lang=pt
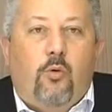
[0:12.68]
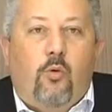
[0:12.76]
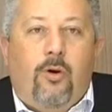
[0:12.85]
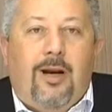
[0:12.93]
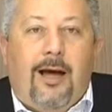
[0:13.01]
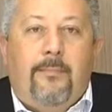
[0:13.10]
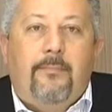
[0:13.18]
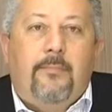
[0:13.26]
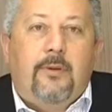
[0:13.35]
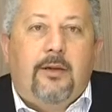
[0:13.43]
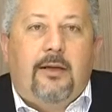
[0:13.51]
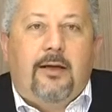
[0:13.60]
Olá.
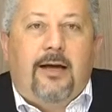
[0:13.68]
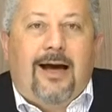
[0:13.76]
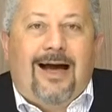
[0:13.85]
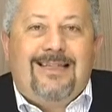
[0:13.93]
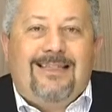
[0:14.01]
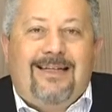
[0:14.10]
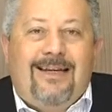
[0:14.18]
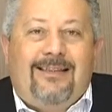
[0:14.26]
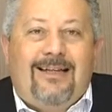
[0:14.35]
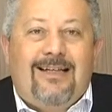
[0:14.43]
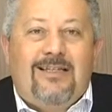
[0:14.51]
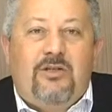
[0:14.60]
A
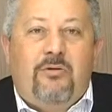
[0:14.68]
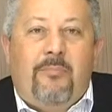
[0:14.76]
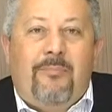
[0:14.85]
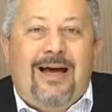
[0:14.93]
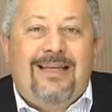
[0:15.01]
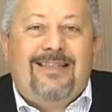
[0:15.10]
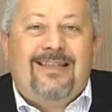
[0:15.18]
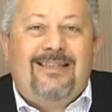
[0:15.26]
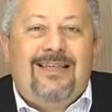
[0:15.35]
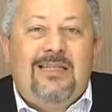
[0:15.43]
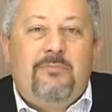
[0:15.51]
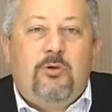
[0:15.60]
escrita nasceu há mais de
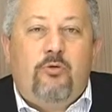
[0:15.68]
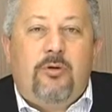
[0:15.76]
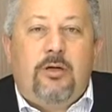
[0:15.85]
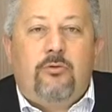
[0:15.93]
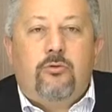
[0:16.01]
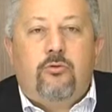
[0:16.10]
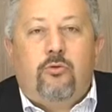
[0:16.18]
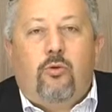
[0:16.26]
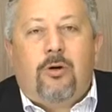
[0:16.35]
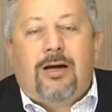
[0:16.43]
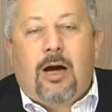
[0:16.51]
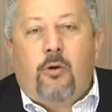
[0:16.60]
6 mil anos no
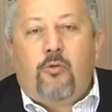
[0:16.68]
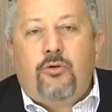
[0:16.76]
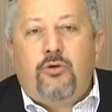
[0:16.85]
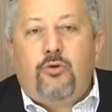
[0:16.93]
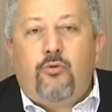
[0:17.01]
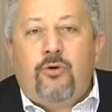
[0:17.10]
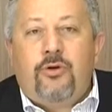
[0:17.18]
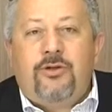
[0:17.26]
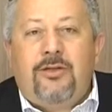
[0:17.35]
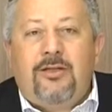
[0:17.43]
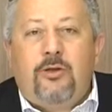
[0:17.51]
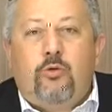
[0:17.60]
local onde hoje
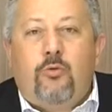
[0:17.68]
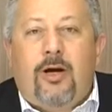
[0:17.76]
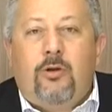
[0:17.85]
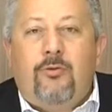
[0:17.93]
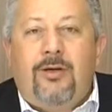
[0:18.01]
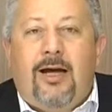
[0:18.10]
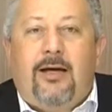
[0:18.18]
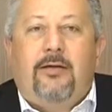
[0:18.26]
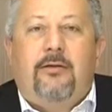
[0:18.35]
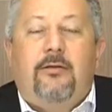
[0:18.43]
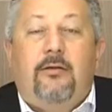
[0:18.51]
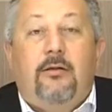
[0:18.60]
está situado o
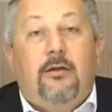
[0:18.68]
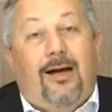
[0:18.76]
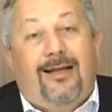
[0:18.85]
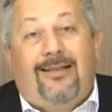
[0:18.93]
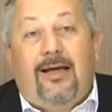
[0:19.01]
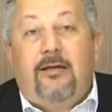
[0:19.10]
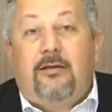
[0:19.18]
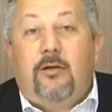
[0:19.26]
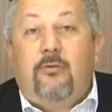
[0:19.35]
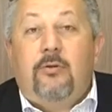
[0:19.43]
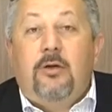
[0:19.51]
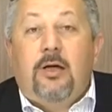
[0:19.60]
Iraque. Até
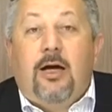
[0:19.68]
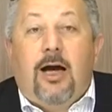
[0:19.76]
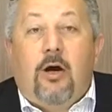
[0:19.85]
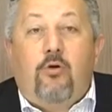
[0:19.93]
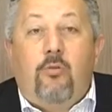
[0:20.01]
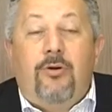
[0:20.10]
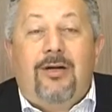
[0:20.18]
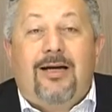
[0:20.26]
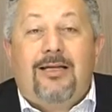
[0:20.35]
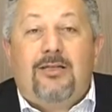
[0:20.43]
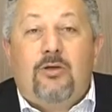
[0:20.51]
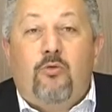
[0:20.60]
então, a
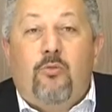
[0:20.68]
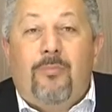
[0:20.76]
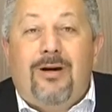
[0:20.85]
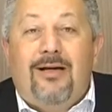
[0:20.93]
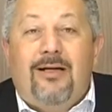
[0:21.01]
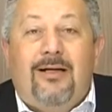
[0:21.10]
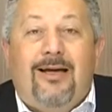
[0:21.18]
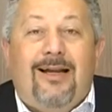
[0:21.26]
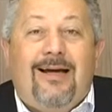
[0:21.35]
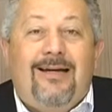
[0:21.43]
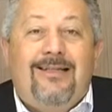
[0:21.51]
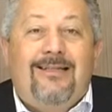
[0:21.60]
comunicação humana
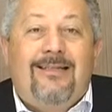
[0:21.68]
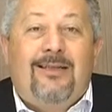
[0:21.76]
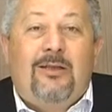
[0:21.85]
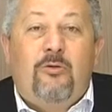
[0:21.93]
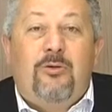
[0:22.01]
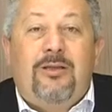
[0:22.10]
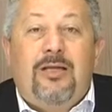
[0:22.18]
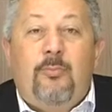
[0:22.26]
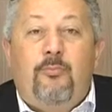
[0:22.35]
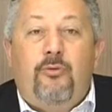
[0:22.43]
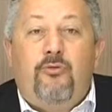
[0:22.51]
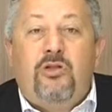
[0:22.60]
era restrita no
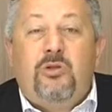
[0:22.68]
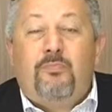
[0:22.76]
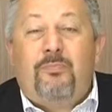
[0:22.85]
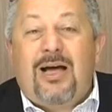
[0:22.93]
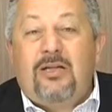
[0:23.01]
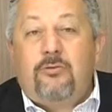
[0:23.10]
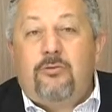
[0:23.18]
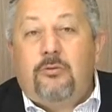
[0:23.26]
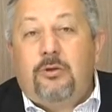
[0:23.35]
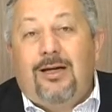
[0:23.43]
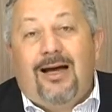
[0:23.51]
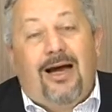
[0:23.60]
tempo e no espaço
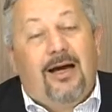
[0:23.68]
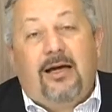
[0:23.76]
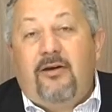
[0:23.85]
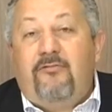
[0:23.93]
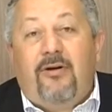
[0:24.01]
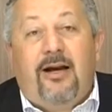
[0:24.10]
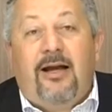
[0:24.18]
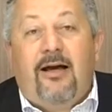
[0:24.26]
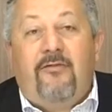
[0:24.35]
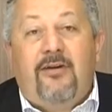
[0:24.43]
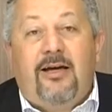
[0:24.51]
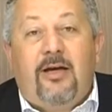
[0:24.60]
a quem
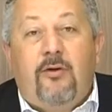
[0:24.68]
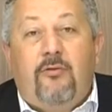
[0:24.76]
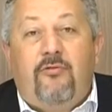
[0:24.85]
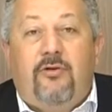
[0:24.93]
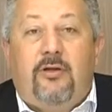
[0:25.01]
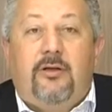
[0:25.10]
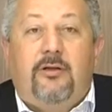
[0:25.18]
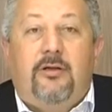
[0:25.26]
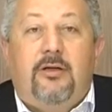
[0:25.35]
falava e a quem ouvia.